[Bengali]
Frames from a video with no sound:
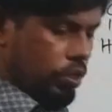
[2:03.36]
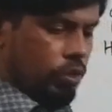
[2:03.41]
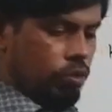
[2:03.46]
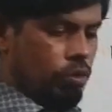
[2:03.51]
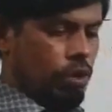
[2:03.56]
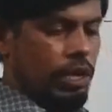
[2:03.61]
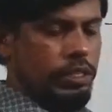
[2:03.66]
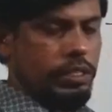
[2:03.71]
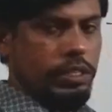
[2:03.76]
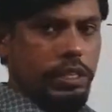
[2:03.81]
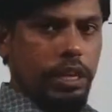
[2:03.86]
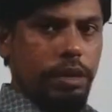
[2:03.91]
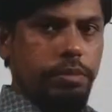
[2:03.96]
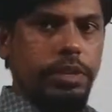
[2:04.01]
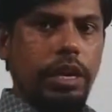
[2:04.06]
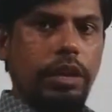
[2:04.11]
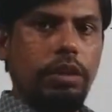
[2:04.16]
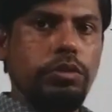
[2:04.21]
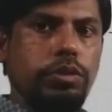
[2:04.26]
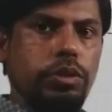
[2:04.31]
তো আজকে আমি
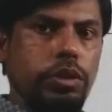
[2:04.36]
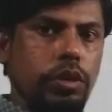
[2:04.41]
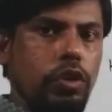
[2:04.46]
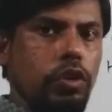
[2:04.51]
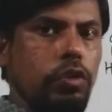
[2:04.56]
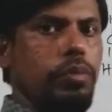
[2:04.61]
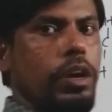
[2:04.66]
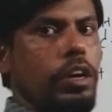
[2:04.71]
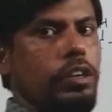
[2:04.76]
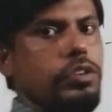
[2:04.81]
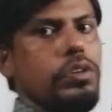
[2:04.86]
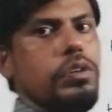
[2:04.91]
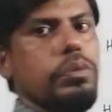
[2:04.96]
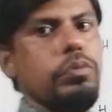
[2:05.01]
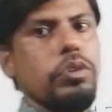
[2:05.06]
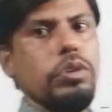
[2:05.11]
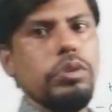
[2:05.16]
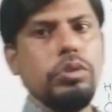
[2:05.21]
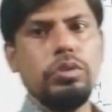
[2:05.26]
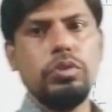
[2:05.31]
আলোচনা করব আসলে
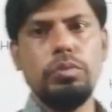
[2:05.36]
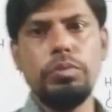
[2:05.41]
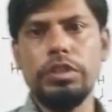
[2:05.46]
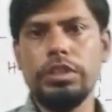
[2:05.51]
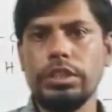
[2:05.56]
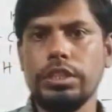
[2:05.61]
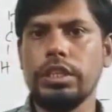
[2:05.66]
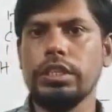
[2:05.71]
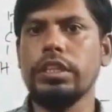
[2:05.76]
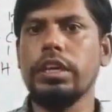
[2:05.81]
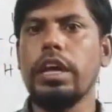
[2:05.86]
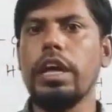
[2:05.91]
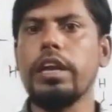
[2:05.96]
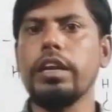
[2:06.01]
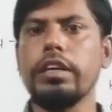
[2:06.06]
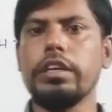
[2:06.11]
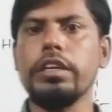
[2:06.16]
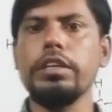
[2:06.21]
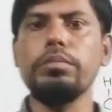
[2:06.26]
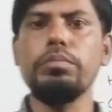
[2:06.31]
মূলত তোমাদের সাথে
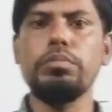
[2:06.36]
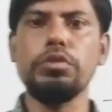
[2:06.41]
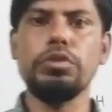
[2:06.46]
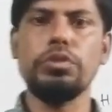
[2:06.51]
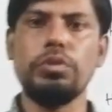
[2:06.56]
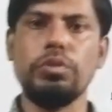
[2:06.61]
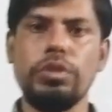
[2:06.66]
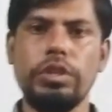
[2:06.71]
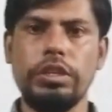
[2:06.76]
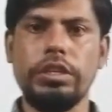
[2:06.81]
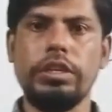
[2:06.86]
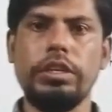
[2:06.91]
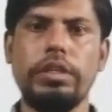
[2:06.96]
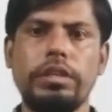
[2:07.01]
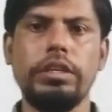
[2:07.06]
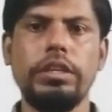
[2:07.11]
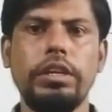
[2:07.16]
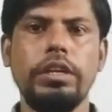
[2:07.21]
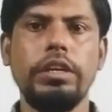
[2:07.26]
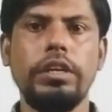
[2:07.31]
অ্যালকেন প্রস্তুতি নিয়ে
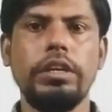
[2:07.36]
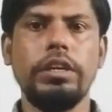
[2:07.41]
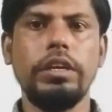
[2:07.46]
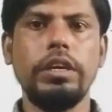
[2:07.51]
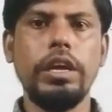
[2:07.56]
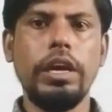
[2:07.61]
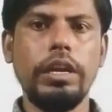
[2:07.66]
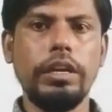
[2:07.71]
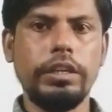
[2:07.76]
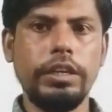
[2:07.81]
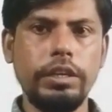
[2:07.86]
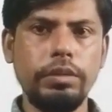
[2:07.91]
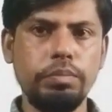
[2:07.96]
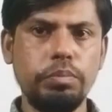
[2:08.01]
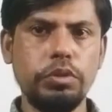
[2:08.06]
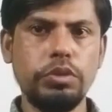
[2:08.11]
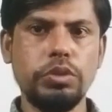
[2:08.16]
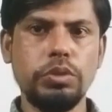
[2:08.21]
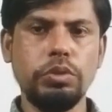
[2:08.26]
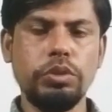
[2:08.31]
এই অ্যালকেন
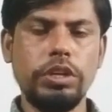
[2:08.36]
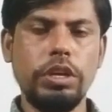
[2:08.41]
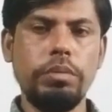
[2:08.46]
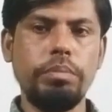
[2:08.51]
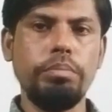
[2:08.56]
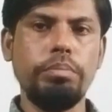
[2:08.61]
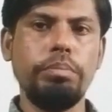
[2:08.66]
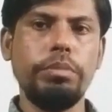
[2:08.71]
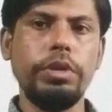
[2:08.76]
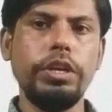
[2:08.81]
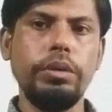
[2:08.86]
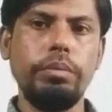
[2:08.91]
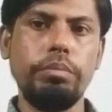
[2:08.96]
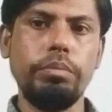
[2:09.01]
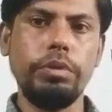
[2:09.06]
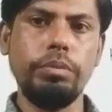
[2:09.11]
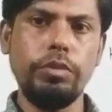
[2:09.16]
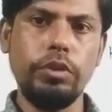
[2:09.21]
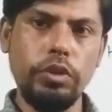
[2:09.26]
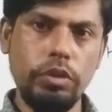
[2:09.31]
প্রস্তুতটা
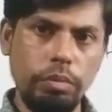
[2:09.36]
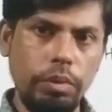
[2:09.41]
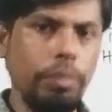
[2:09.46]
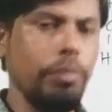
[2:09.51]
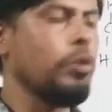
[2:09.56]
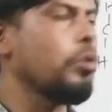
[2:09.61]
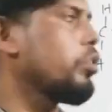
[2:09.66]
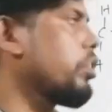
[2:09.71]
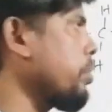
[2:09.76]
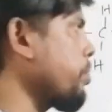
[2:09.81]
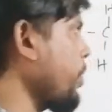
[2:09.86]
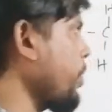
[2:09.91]
বিভিন্নভাবে হতে